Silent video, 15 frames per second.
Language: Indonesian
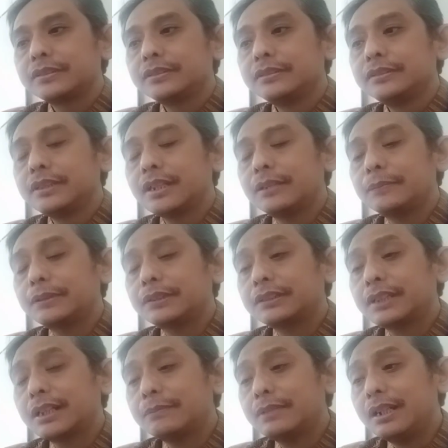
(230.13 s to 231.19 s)
yang
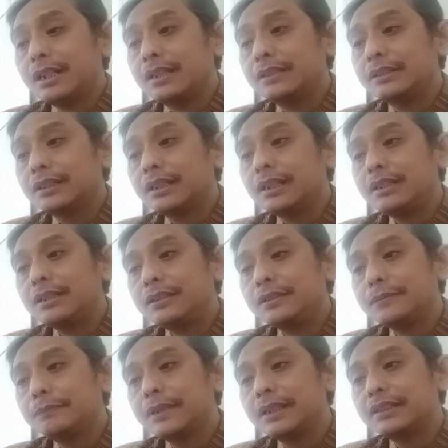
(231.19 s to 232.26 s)
pertama adalah
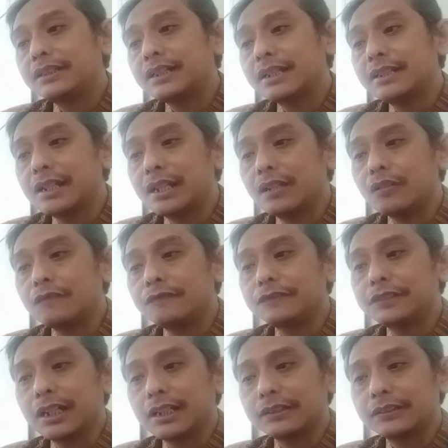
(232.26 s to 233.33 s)
betrayal of
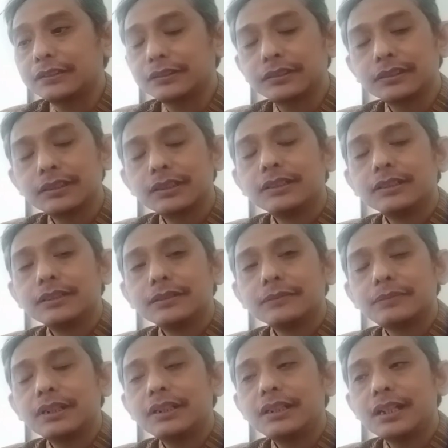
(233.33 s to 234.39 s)
trust,
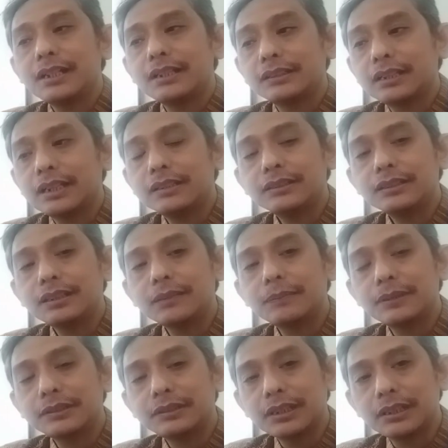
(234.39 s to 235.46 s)
pengkhianatan
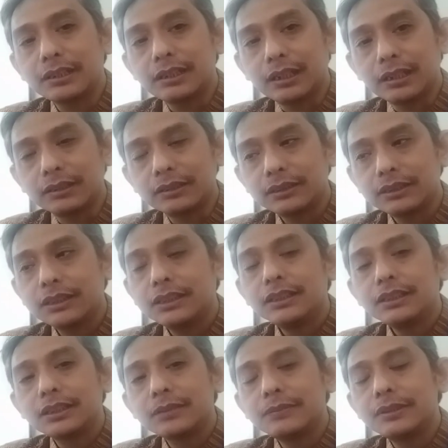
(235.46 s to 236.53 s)
kepercayaan.
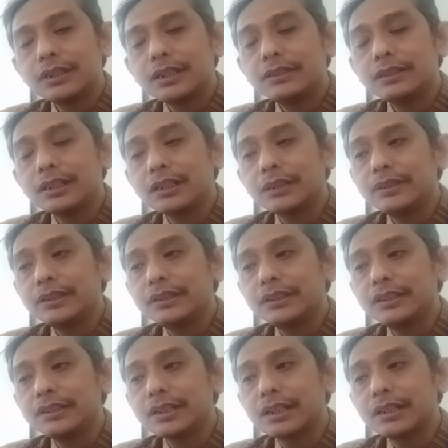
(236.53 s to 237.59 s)
Kemudian yang lebih
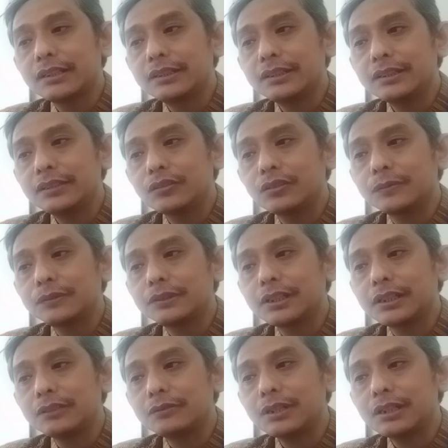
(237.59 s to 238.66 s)
tingginya lagi, korupsi
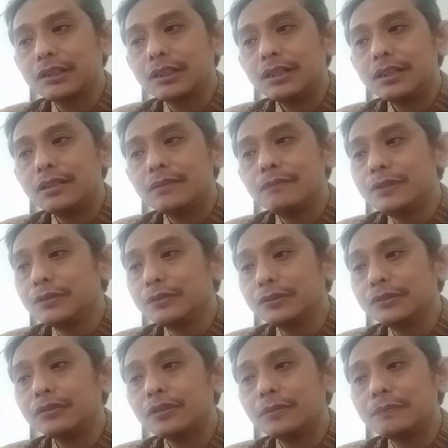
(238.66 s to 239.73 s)
yang kedua adalah
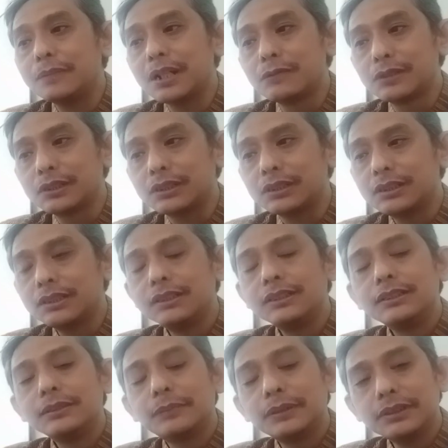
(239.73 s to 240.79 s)
abuse of power,
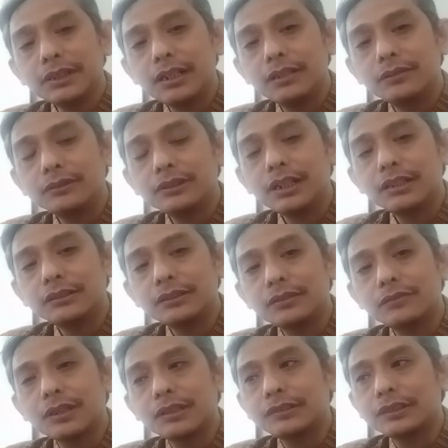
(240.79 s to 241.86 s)
penyalahgunaan
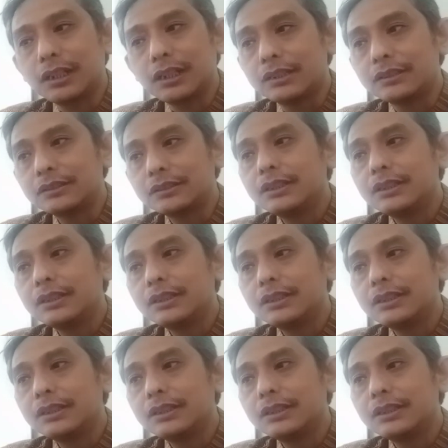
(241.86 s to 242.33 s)
kekuasaan.